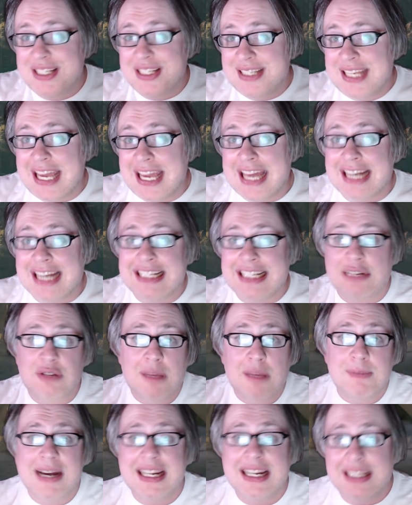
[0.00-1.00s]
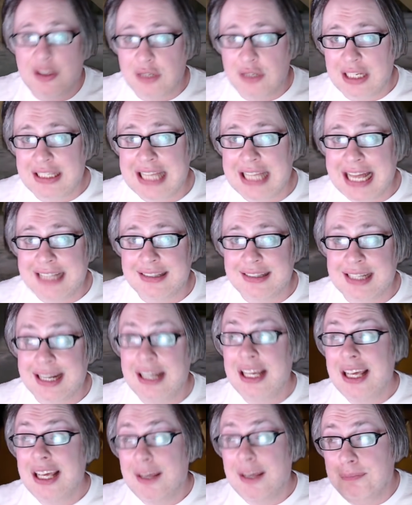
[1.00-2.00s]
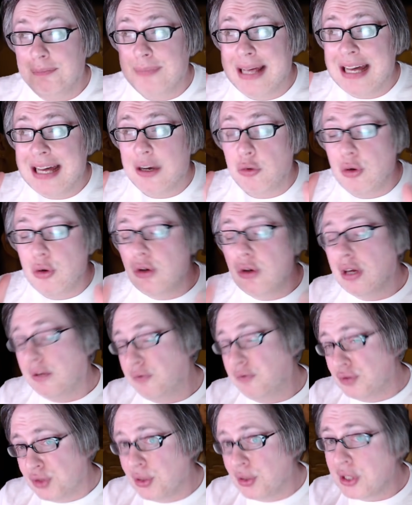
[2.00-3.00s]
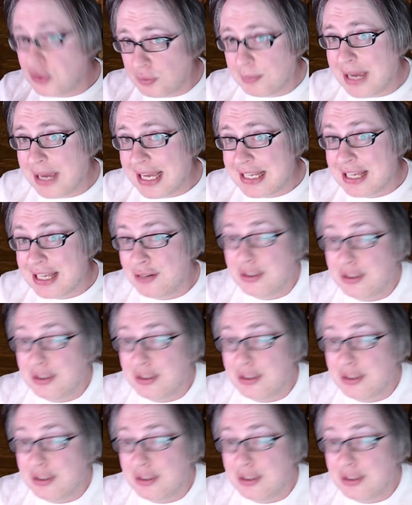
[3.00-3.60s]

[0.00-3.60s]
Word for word: si schiera da una parte o dall'altra, ma quello che funziona in un media